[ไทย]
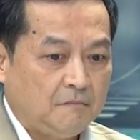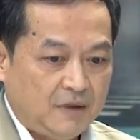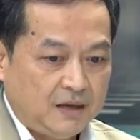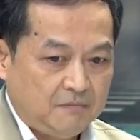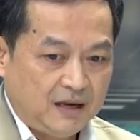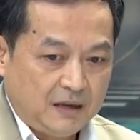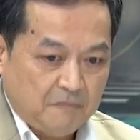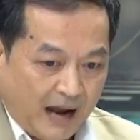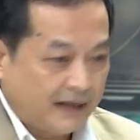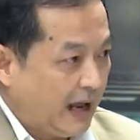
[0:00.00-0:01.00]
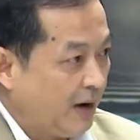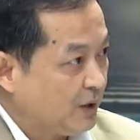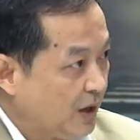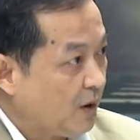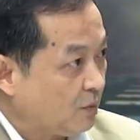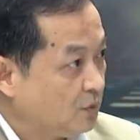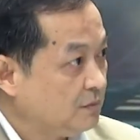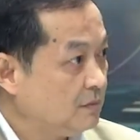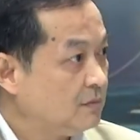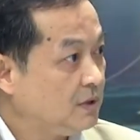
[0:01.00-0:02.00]
ไม่ไม่ได้มาแนวเดียวกับคุณ
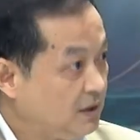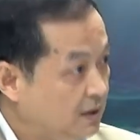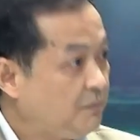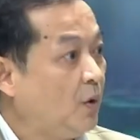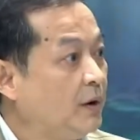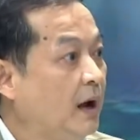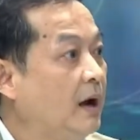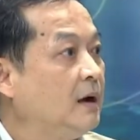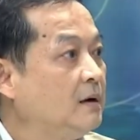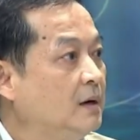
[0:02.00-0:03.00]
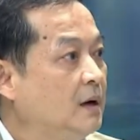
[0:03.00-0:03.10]
อิทธิพลนะฮะ